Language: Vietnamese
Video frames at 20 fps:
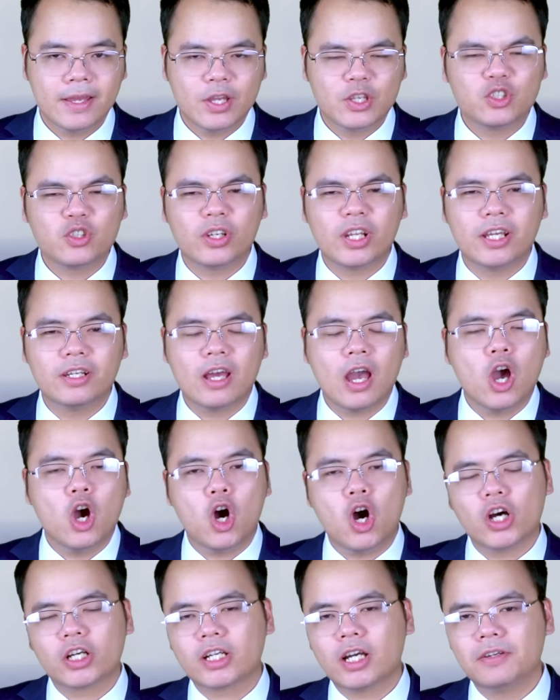Cho nên
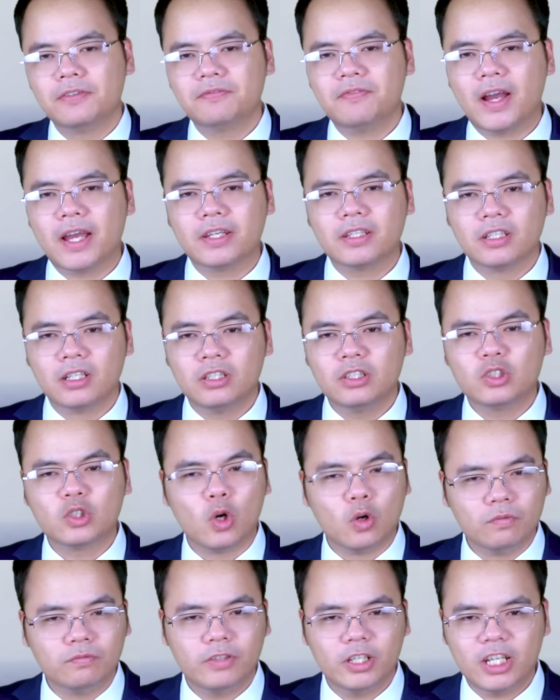họ cần phải đứng
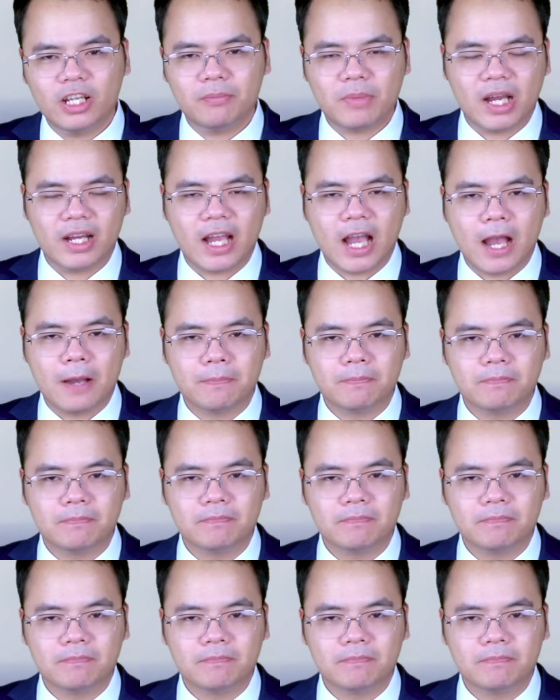cùng với Liên bang Nga,